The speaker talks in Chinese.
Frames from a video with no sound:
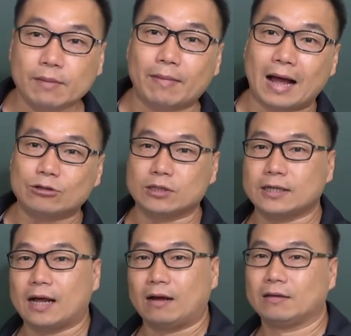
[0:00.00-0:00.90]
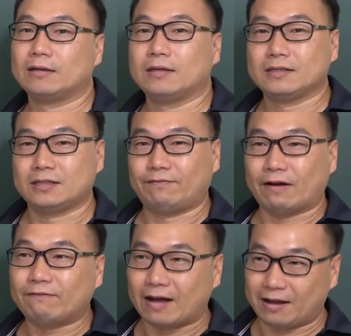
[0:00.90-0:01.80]
把它学起来哈、哦，这
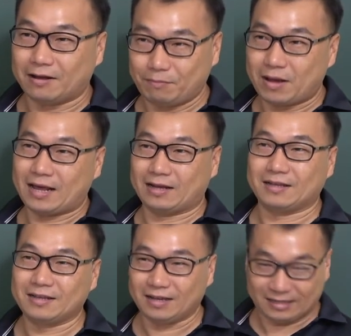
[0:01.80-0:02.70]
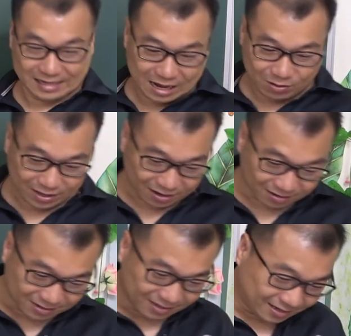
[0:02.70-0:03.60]
方法很漂亮，一定要会哈。
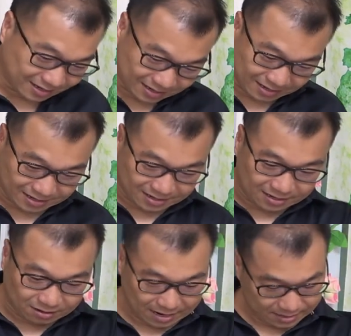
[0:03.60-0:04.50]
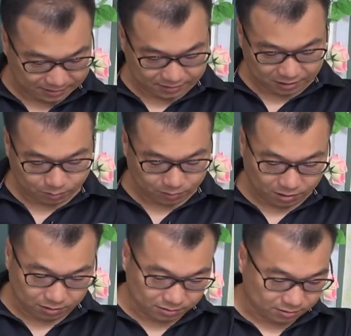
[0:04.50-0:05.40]
OK， 时间够不
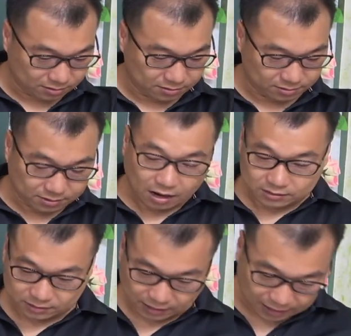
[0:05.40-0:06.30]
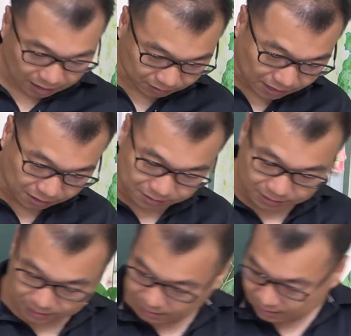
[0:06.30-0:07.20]
够？ 好，时间刚好到，
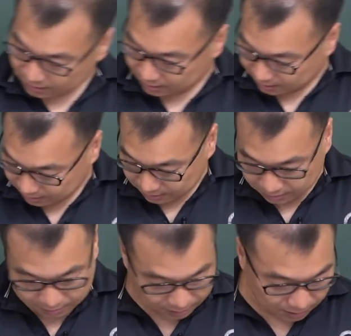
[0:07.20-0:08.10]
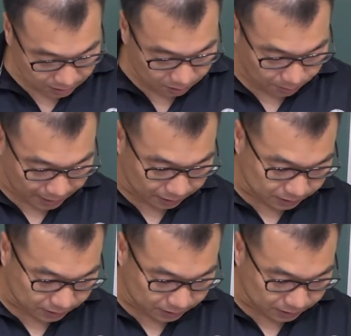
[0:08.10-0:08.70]
那我看